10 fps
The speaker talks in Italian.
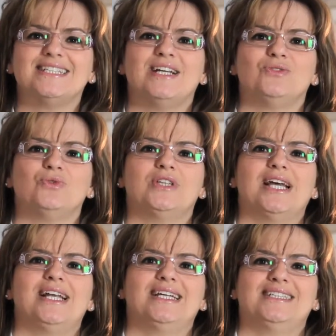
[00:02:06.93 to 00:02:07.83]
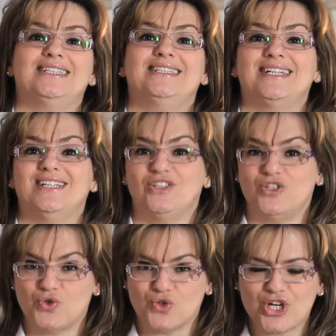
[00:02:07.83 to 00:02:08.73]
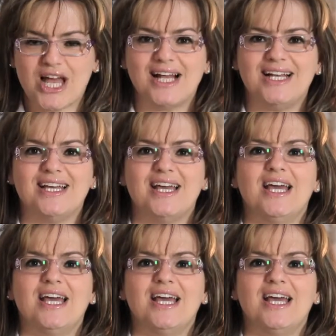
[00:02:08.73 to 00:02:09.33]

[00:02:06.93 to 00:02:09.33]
delle tutele dei diritti sociali,